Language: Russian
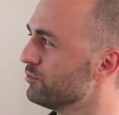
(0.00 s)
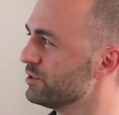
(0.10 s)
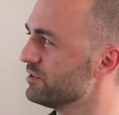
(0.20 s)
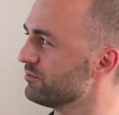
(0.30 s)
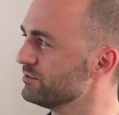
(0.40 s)
у
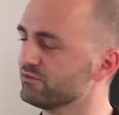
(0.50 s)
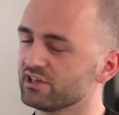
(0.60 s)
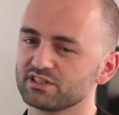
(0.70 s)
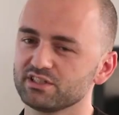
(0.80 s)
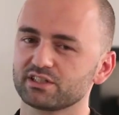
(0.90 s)
него не,
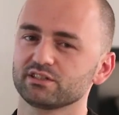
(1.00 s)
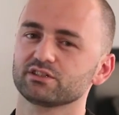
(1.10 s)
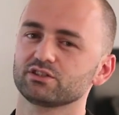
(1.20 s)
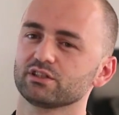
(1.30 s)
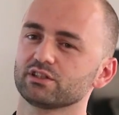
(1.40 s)

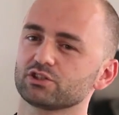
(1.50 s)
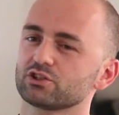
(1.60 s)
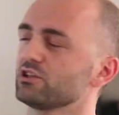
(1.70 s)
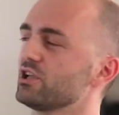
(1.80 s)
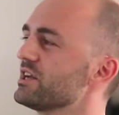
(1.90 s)
возникнет
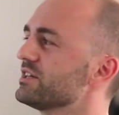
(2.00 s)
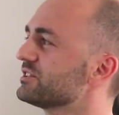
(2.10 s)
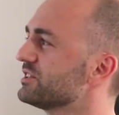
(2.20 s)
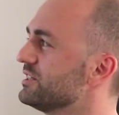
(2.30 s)
желания